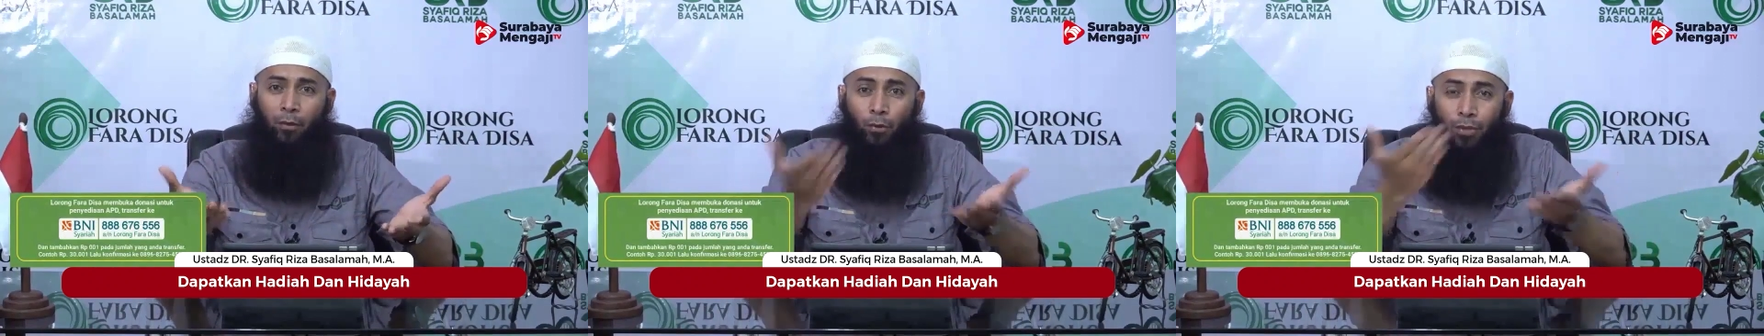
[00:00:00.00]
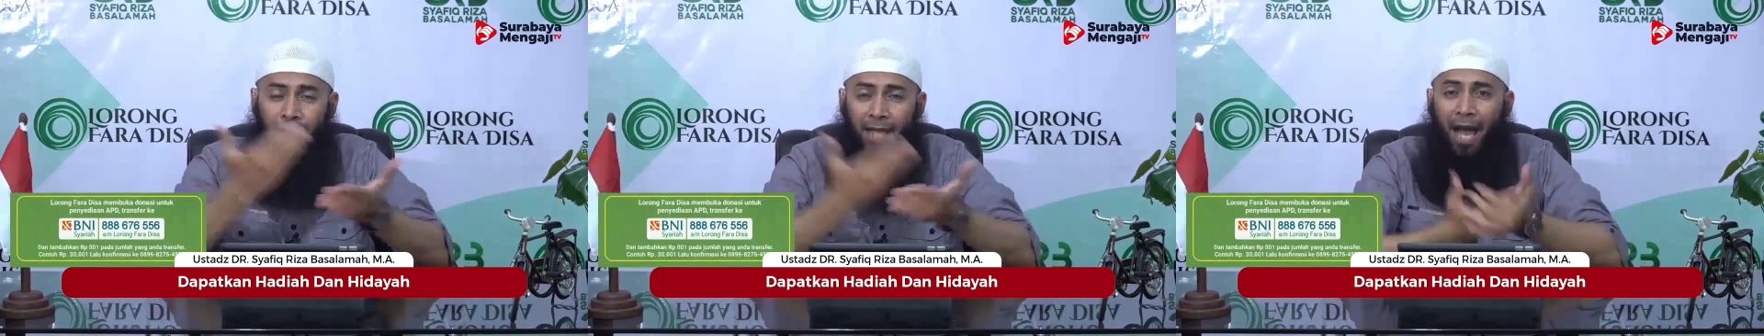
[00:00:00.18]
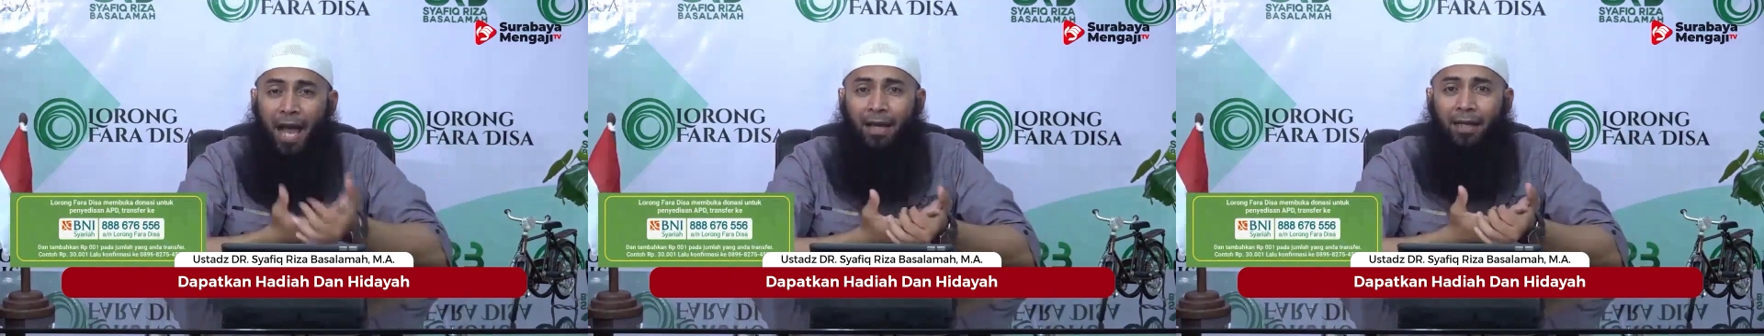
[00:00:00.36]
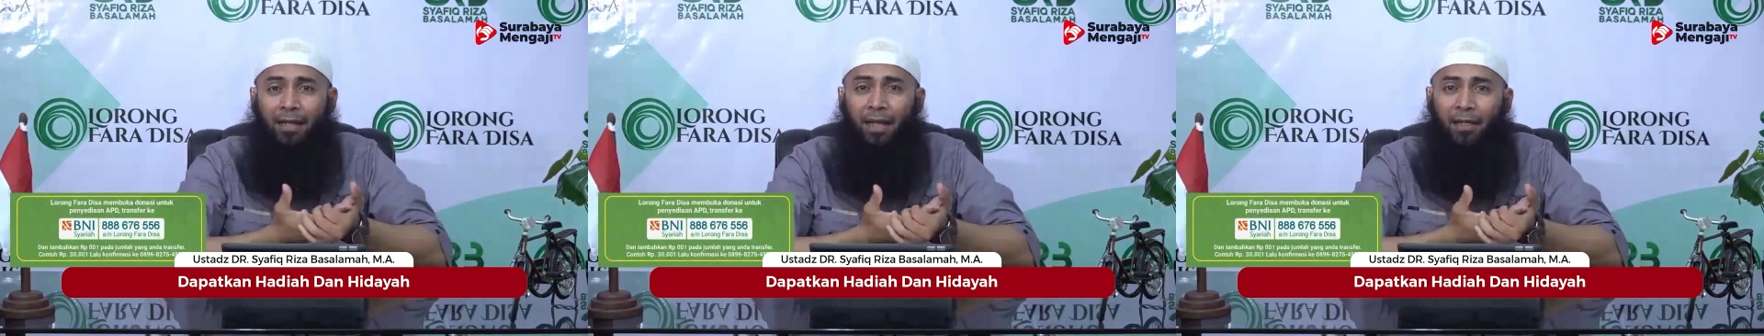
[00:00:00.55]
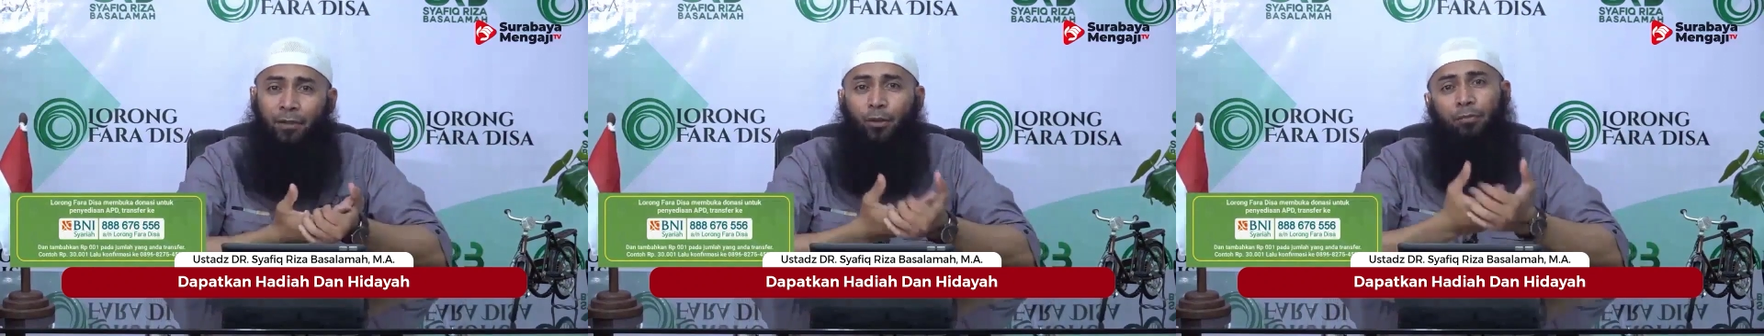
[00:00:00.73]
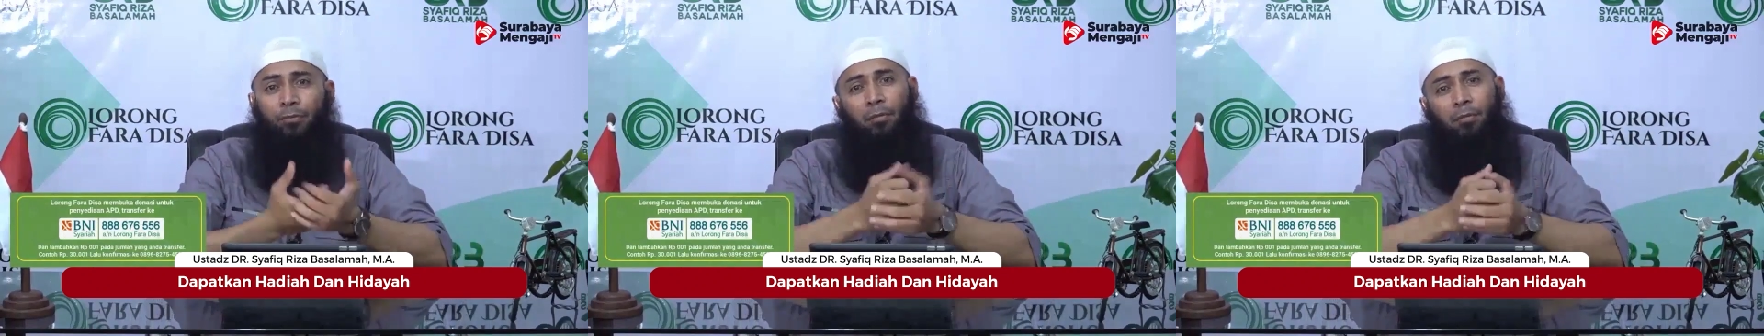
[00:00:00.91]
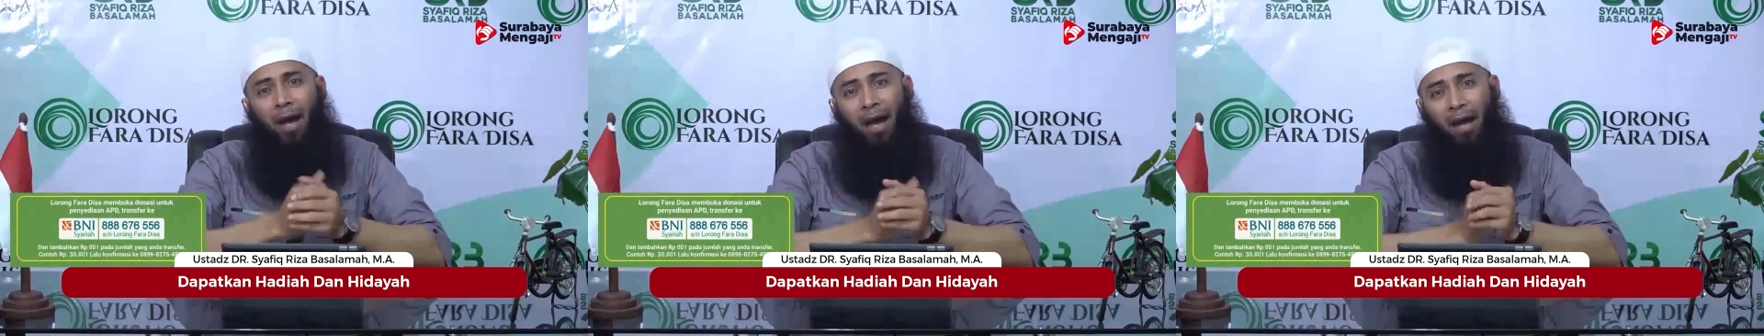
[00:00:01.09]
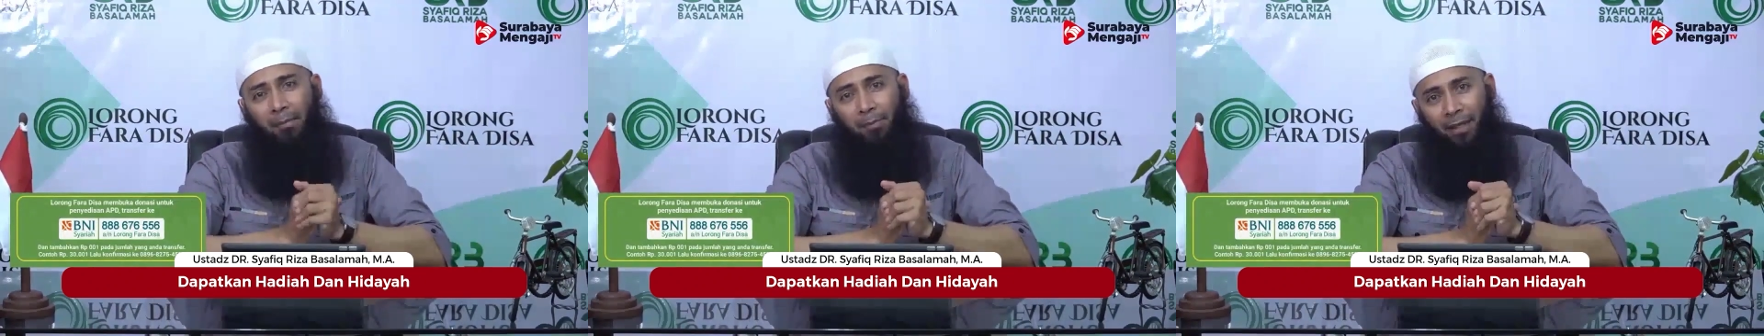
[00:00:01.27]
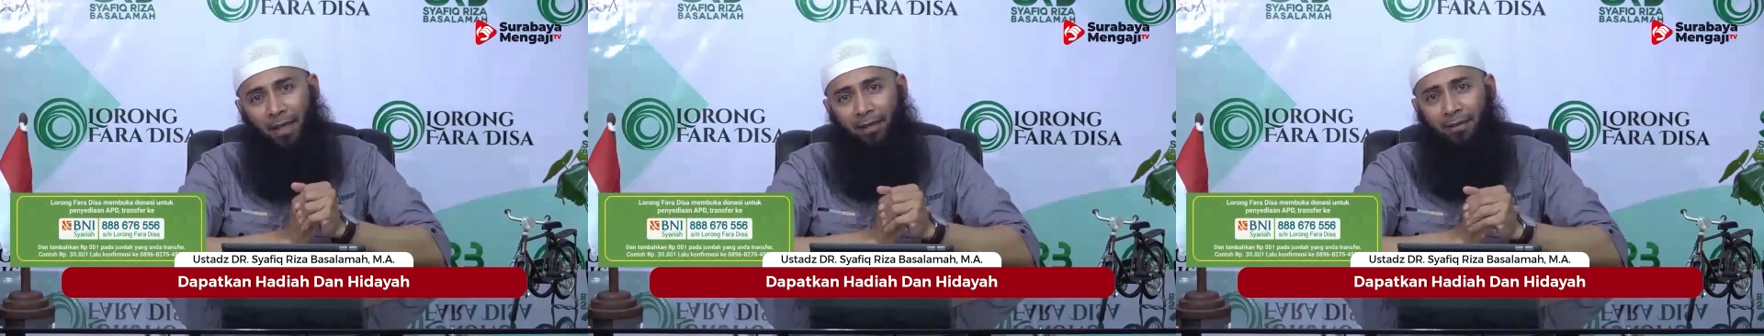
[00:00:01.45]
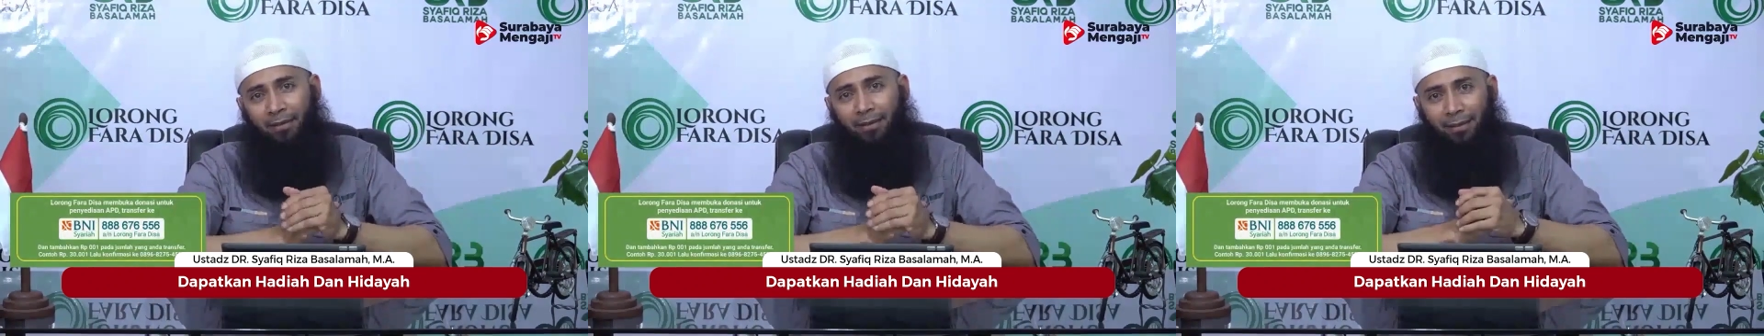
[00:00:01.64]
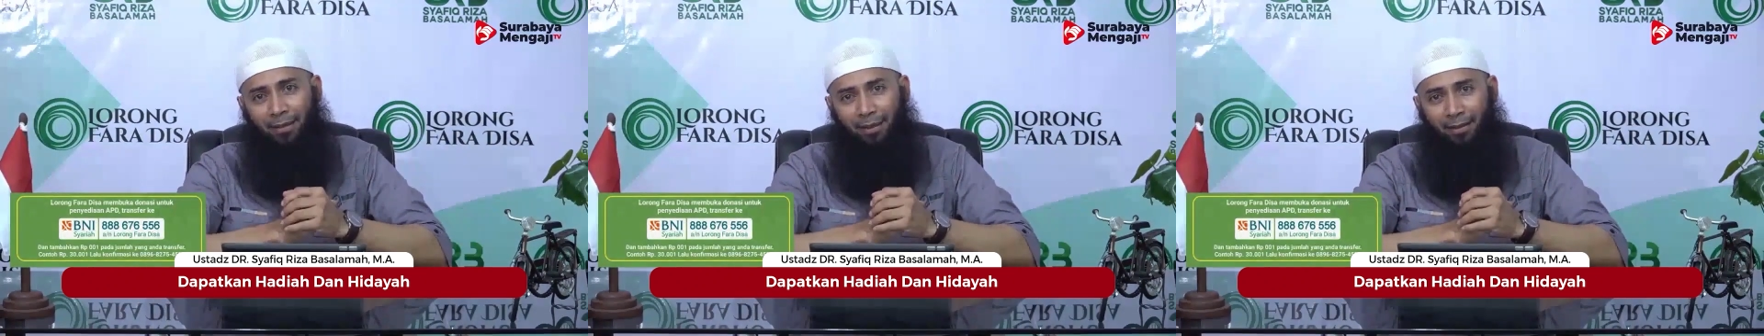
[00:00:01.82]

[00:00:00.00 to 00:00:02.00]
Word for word: usahakan antum memahami artinya.